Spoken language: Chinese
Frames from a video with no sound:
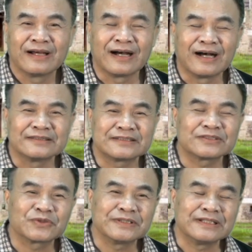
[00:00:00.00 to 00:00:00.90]
啊，之
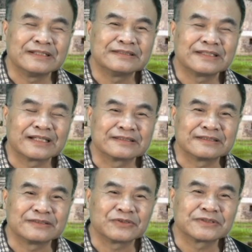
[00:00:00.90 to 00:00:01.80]
所以原因这样
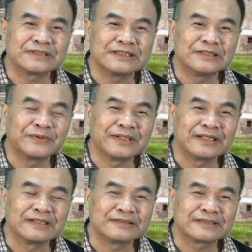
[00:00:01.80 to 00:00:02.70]
子，就是因为呢，
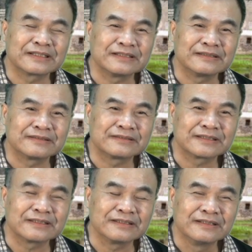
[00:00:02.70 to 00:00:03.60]
这个这
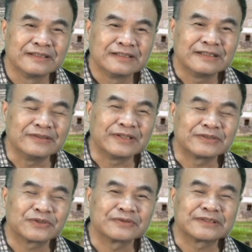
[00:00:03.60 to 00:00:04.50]
个，因为
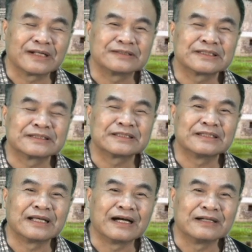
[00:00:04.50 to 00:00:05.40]
宋朝的政策
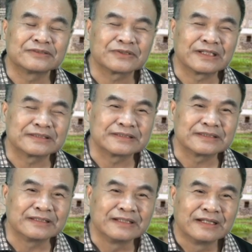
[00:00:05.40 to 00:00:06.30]
呢，哈，宋朝政
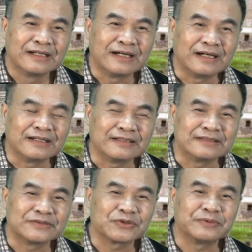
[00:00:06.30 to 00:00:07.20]
策，
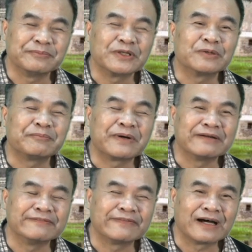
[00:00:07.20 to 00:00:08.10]
呃，就没有
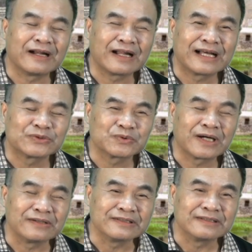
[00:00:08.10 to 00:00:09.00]
办法拉住
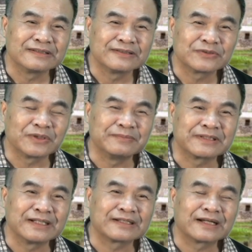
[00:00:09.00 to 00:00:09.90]
好人，所以我们
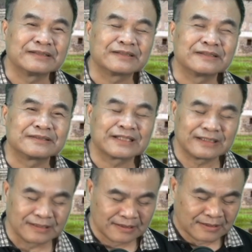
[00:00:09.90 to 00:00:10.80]
可以看到，
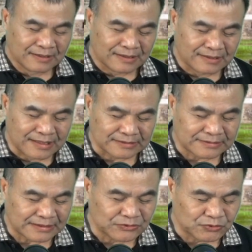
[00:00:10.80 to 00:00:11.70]
在呃，梁
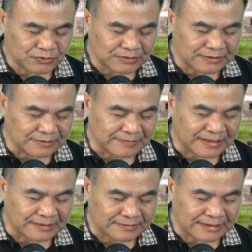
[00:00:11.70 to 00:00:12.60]
山聚义里
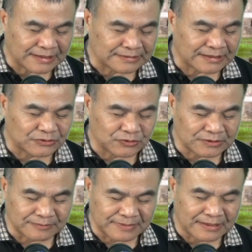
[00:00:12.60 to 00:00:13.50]
面，在梁山聚
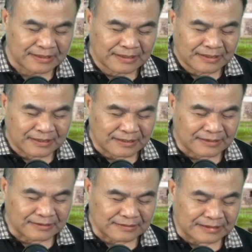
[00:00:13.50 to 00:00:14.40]
义里面。
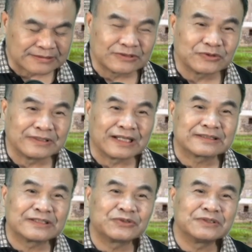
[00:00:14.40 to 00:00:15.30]
呃，梁山区，梁
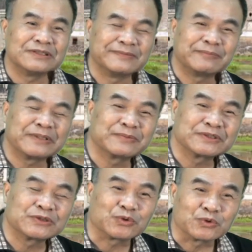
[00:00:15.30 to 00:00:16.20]
山区域里面并不
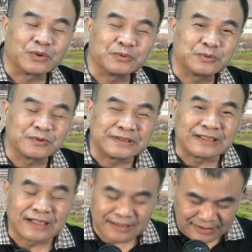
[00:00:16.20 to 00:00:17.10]
是走投无路的
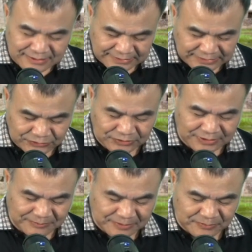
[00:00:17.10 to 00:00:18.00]
人呐啊！梁山域
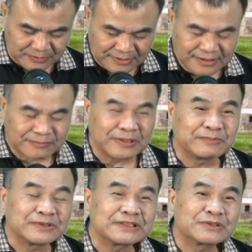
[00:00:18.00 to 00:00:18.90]
里并不并
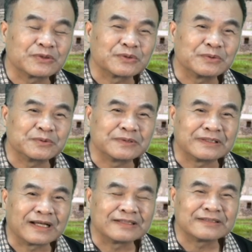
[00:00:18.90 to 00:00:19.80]
不是走投无路，的
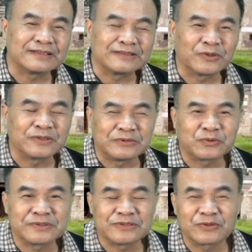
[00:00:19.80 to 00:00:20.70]
而且有很
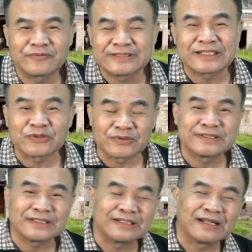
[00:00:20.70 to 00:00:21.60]
多人都非常有
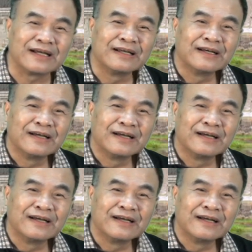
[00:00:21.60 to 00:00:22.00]
钱呐